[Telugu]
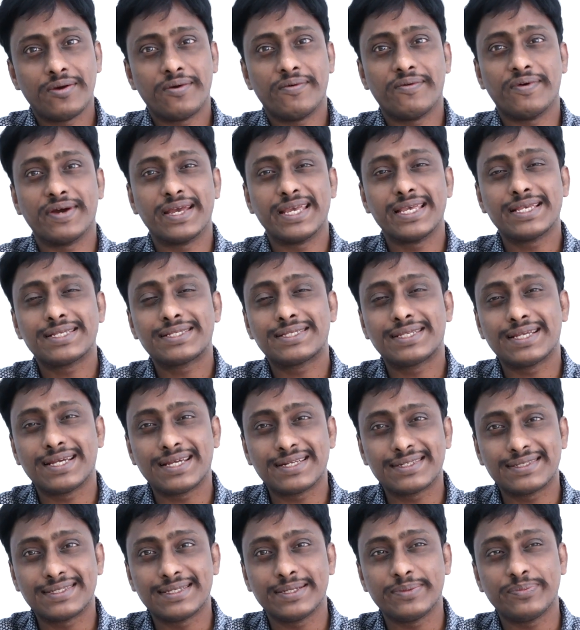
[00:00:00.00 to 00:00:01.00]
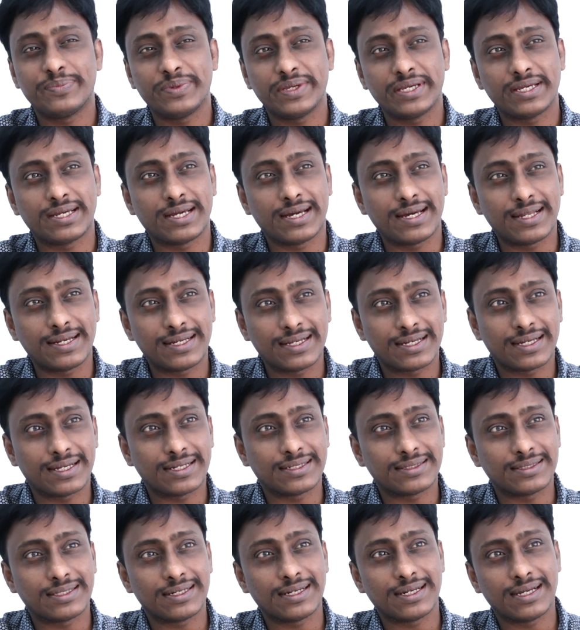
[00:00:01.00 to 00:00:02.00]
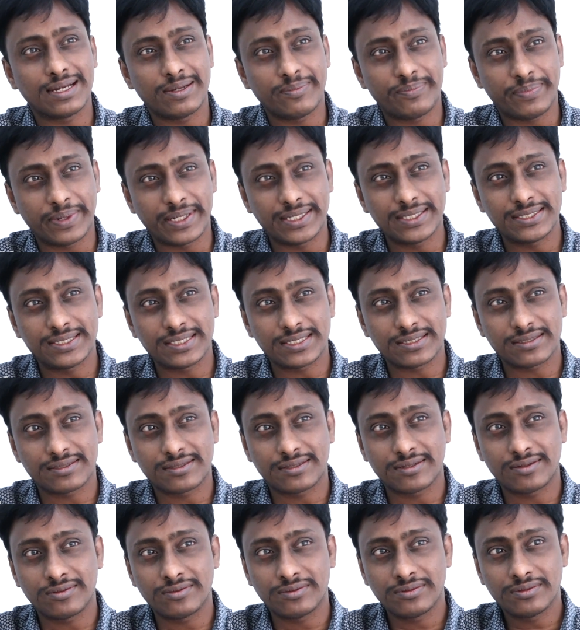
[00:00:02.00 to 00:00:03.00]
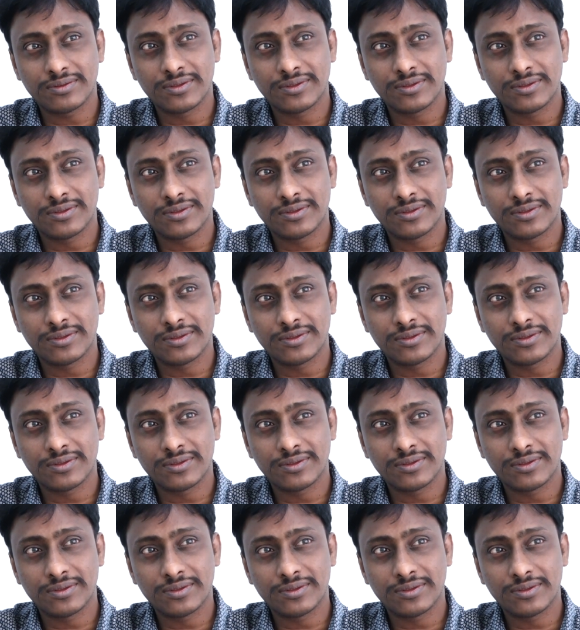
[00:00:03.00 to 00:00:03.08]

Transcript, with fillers: వైఎస్ఆర్సిపి కార్యకర్తలుగా పనిచేస్తాం